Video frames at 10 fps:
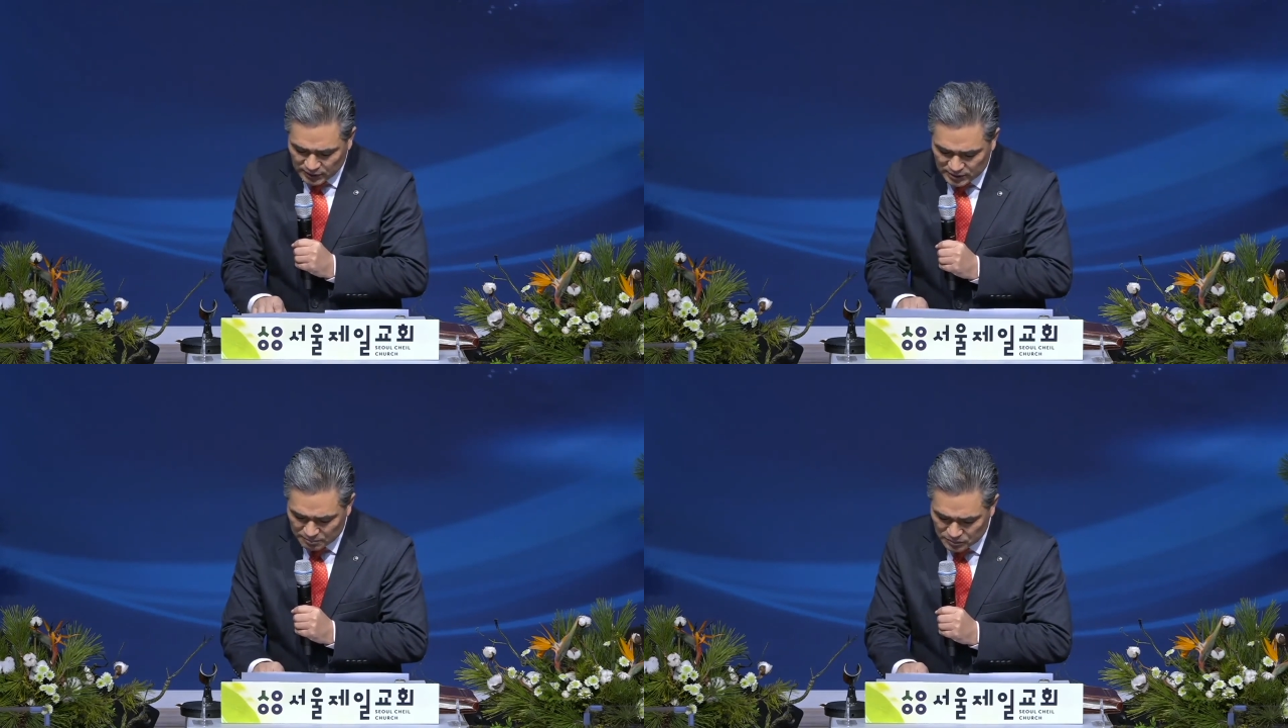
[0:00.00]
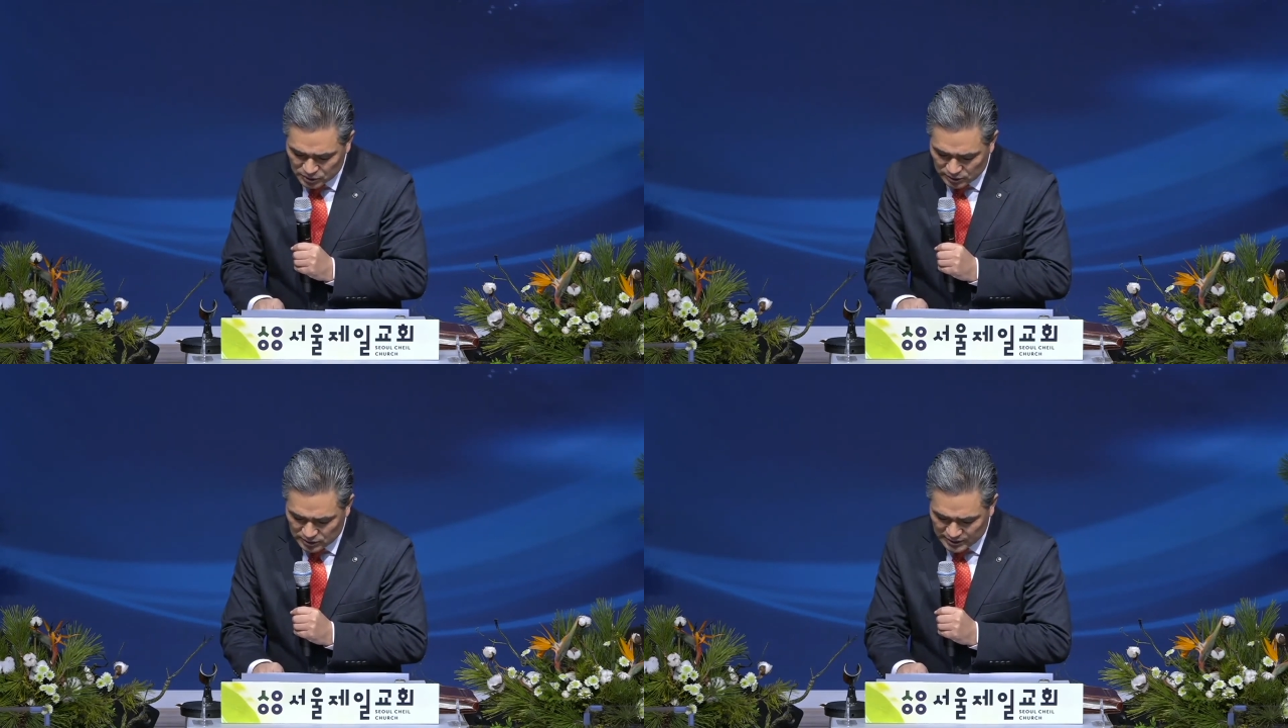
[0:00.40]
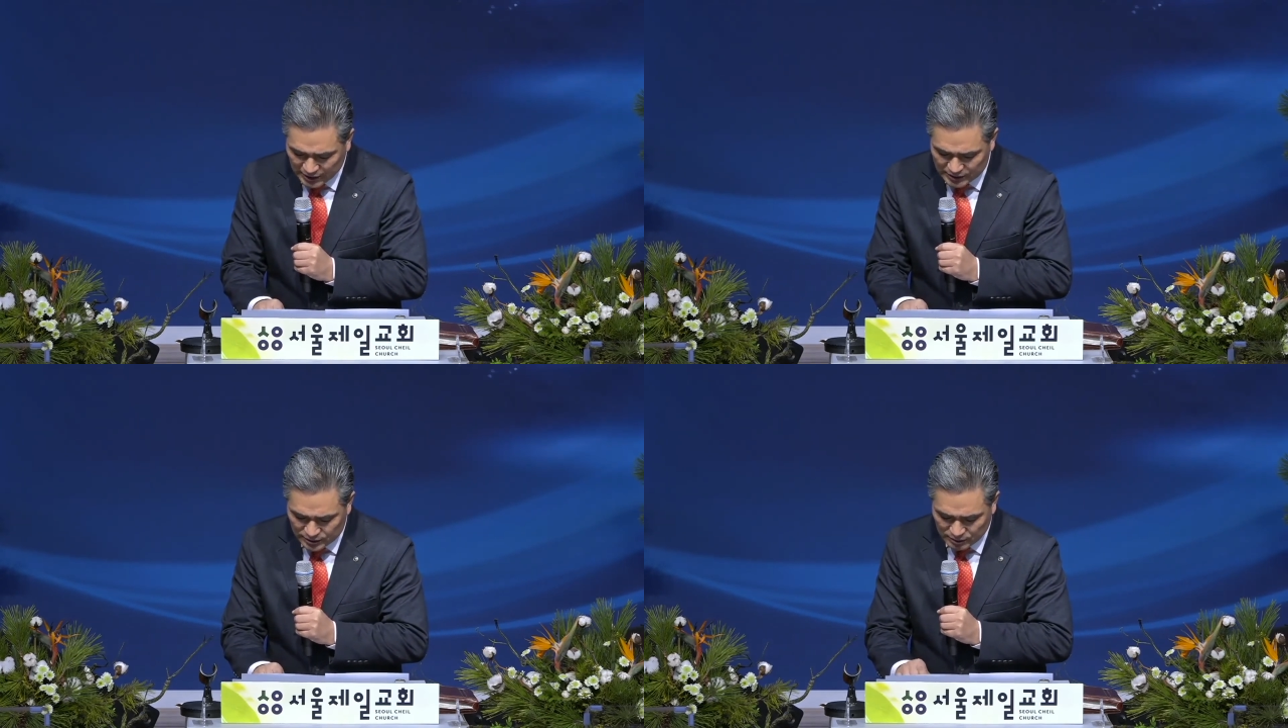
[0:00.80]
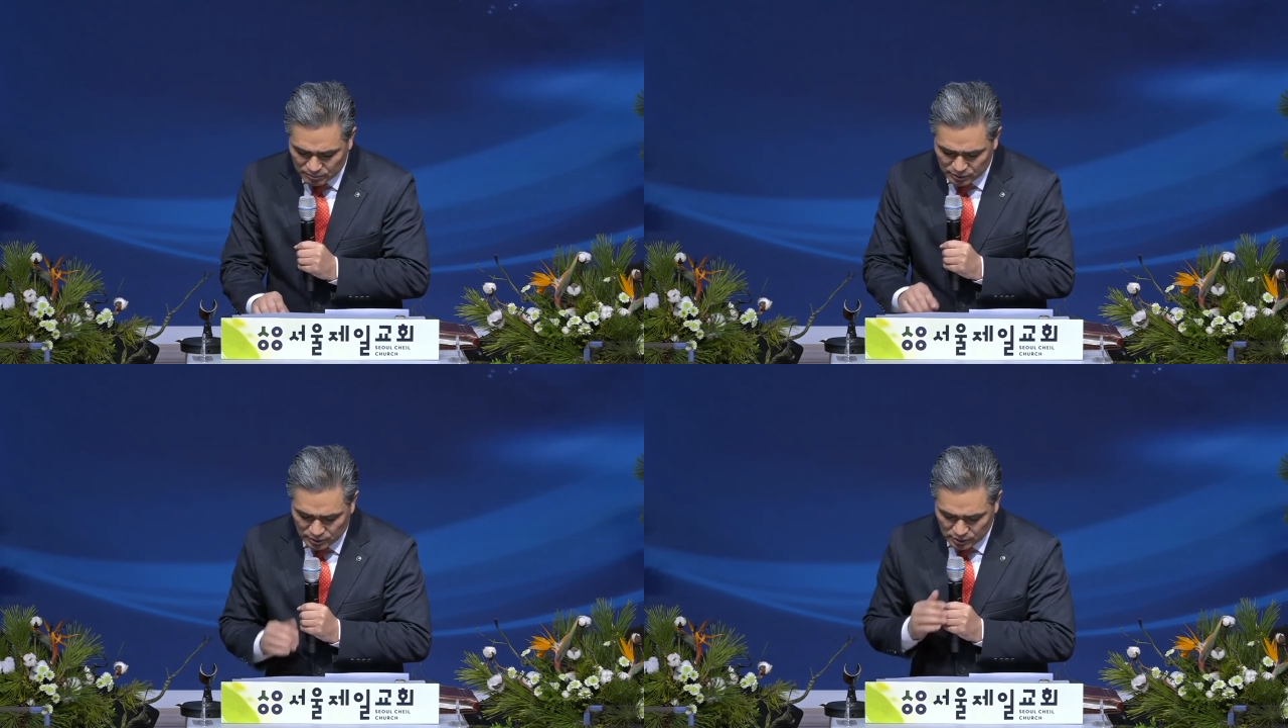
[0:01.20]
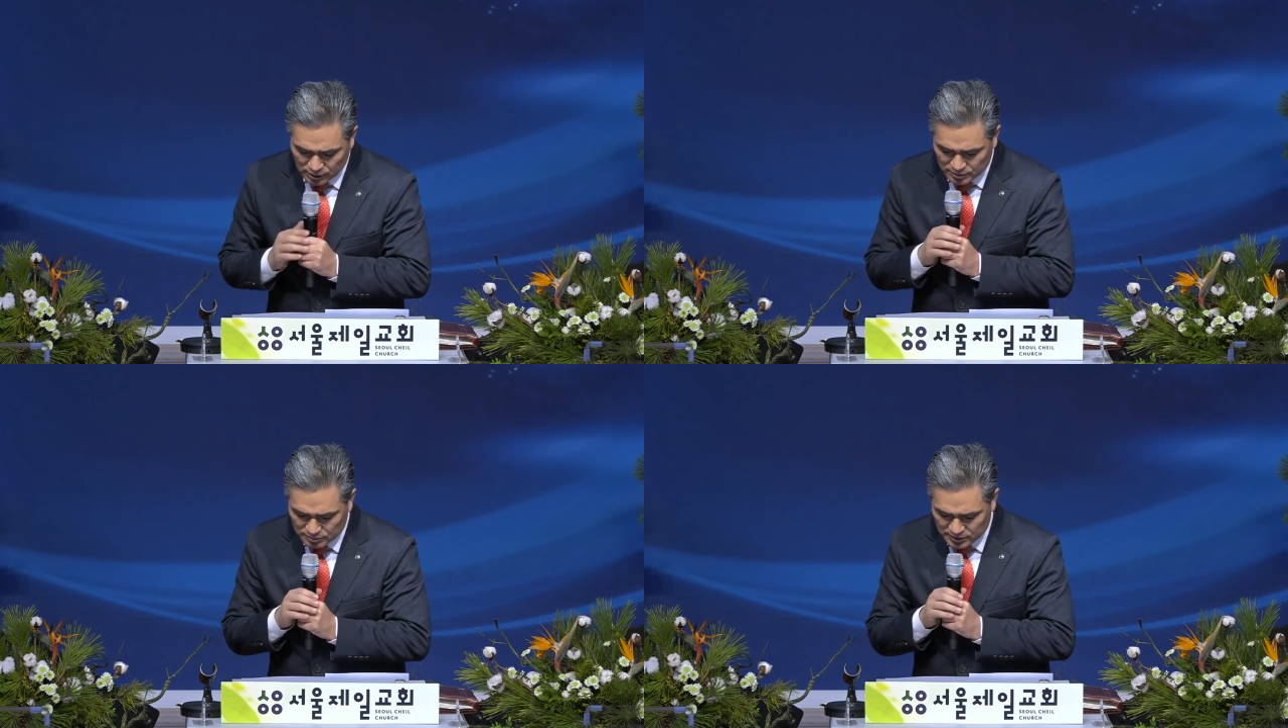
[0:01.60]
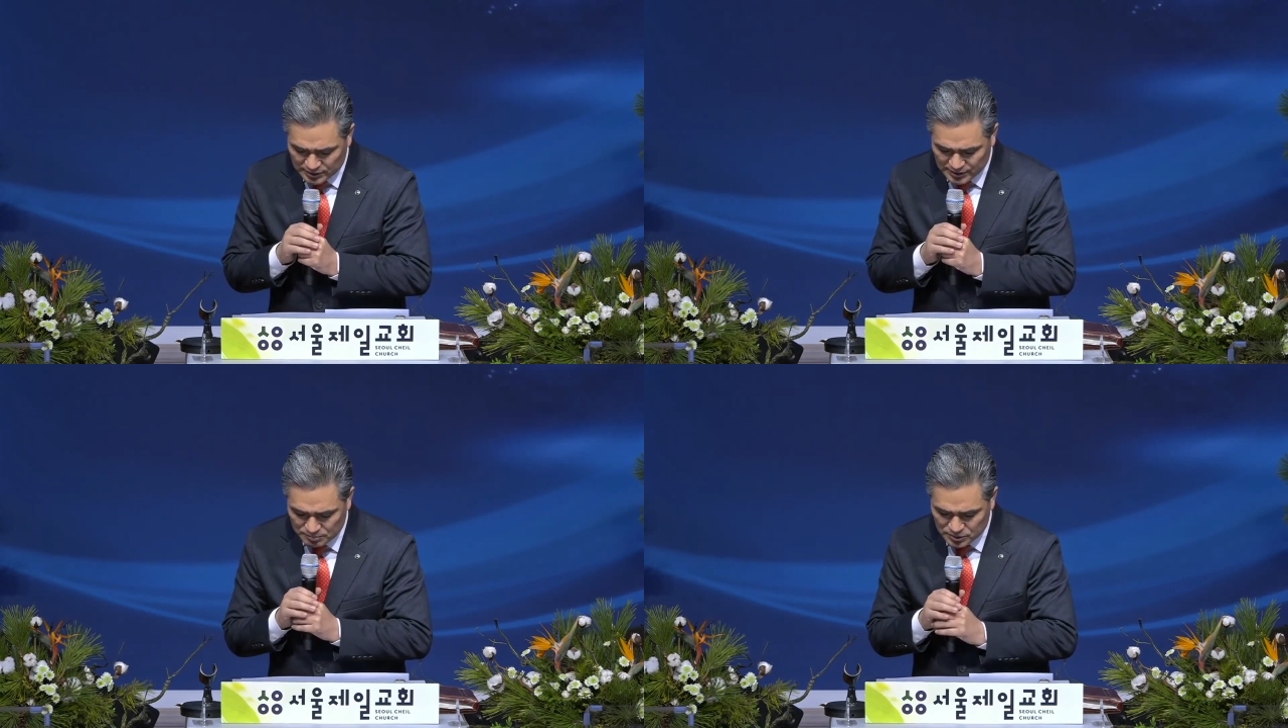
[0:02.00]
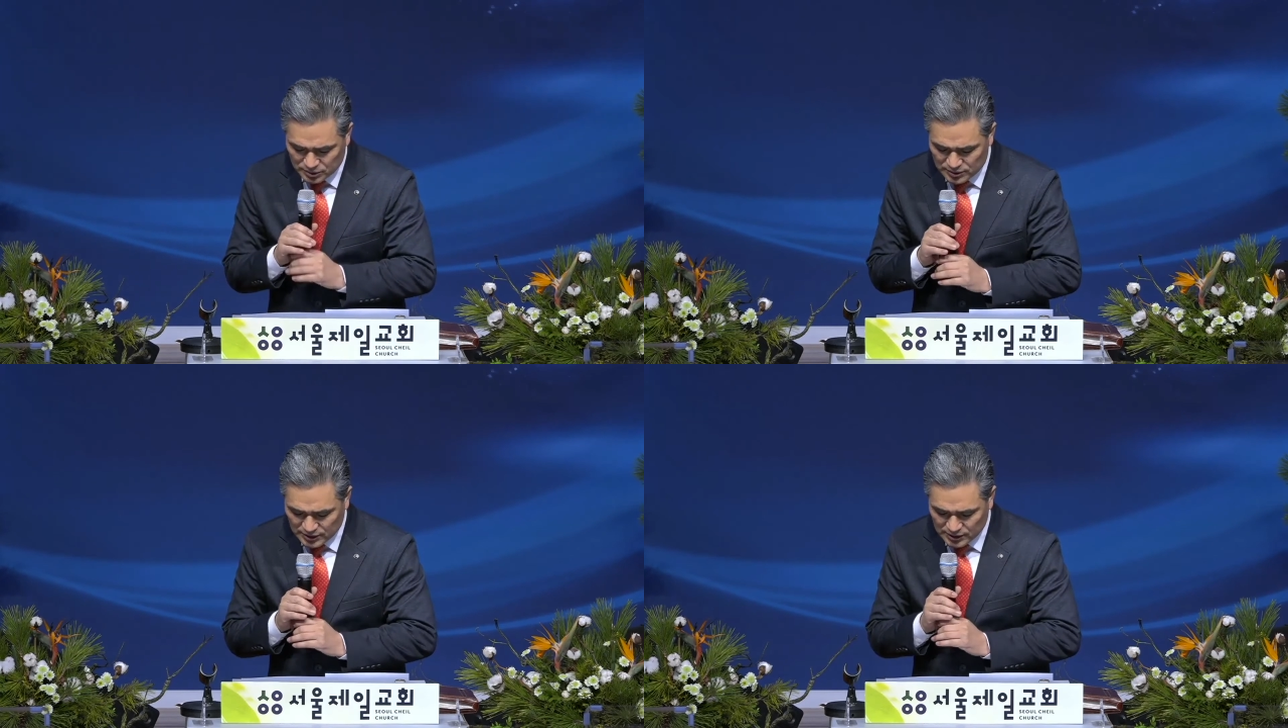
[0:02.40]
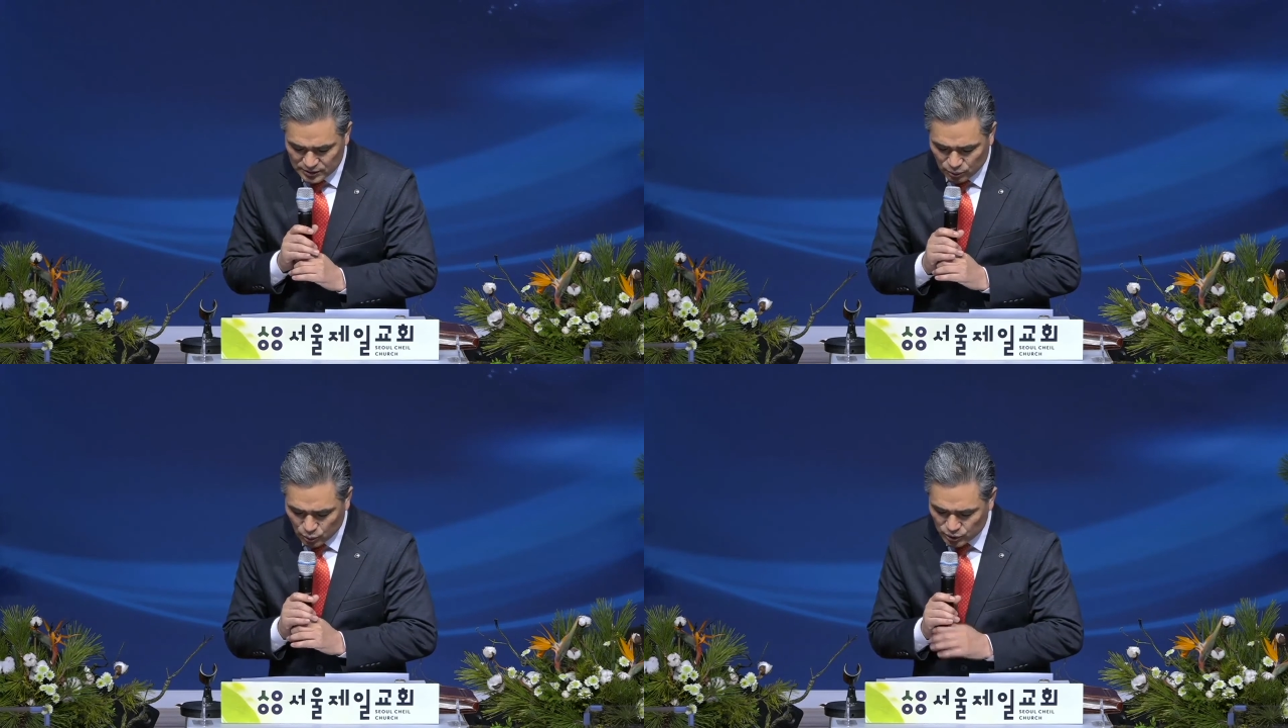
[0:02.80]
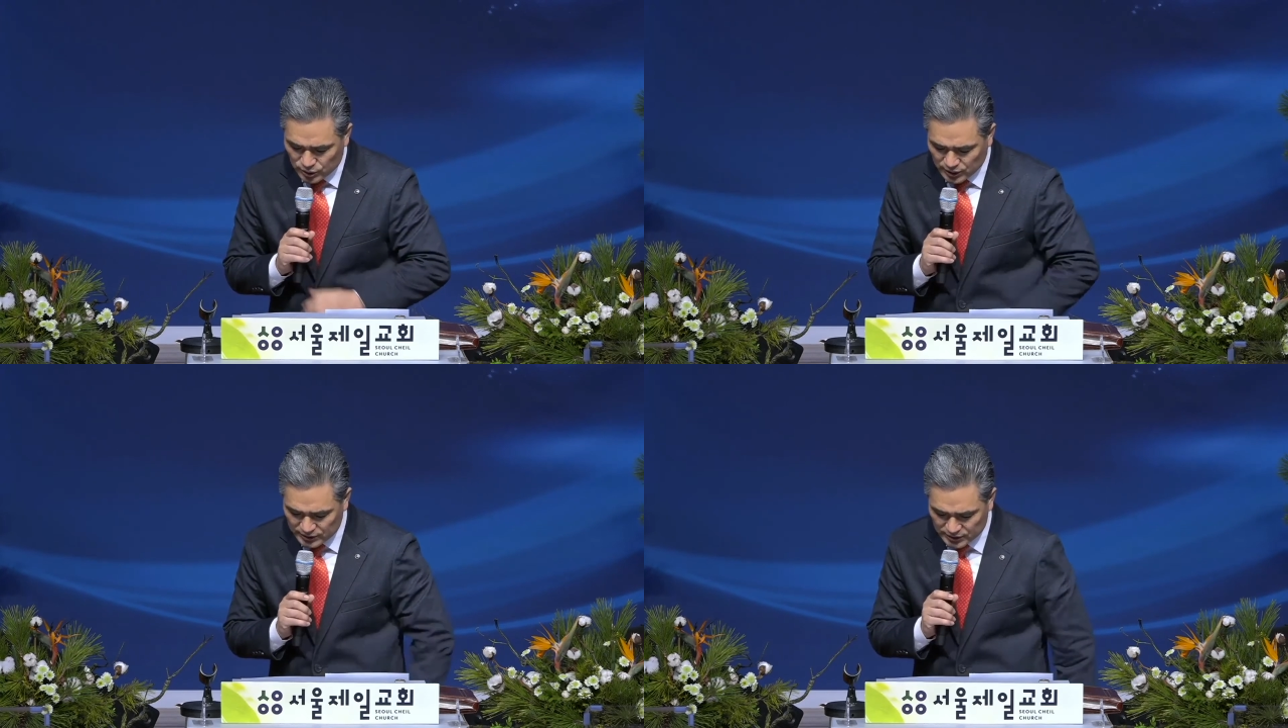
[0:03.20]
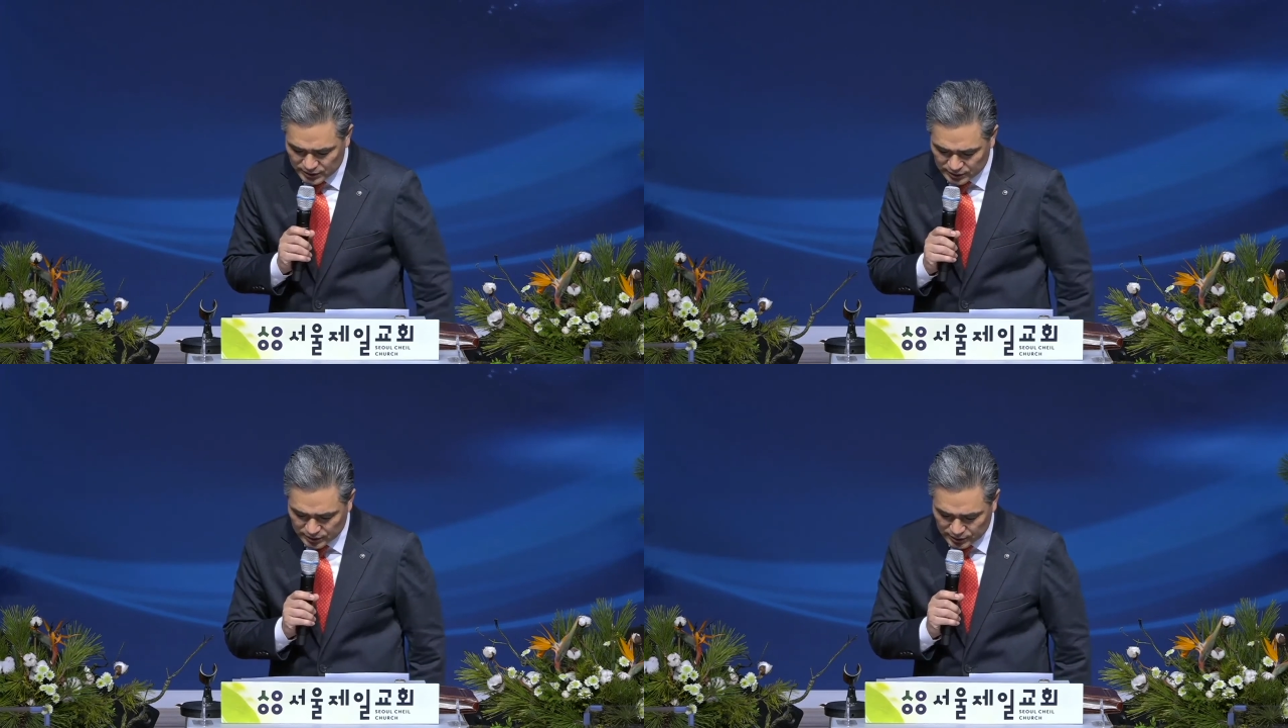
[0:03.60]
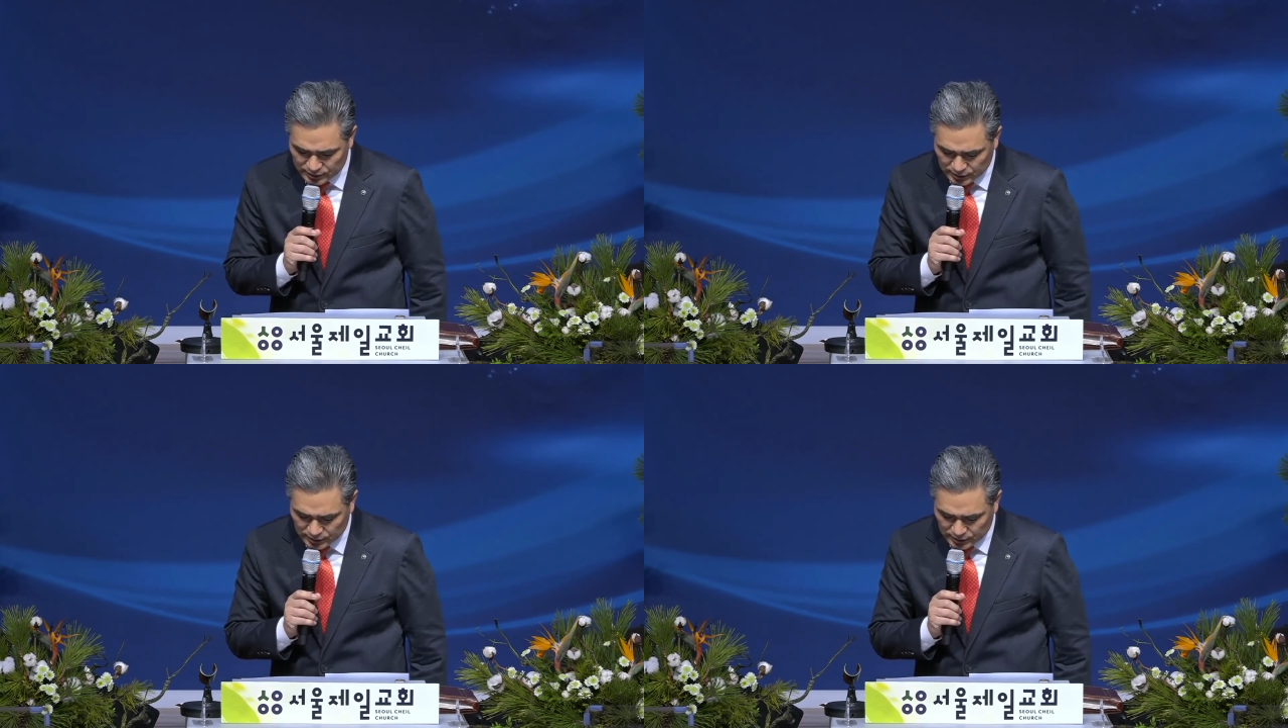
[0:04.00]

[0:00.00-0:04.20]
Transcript: 3절, 4절 한번 읽겠습니다. 3절, 4절, 5절까지